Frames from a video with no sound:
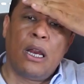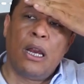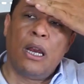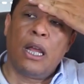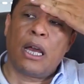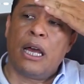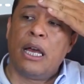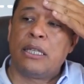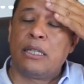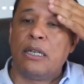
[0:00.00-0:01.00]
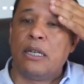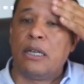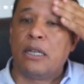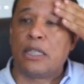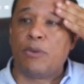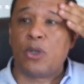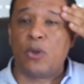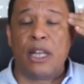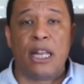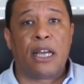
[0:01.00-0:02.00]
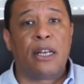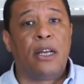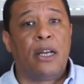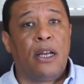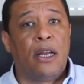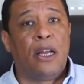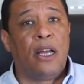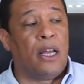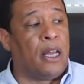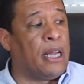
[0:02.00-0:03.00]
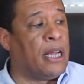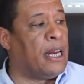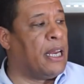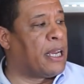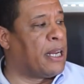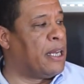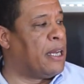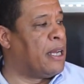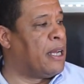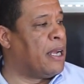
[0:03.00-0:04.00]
اللقاءات التواصليه اللي كان اللي كان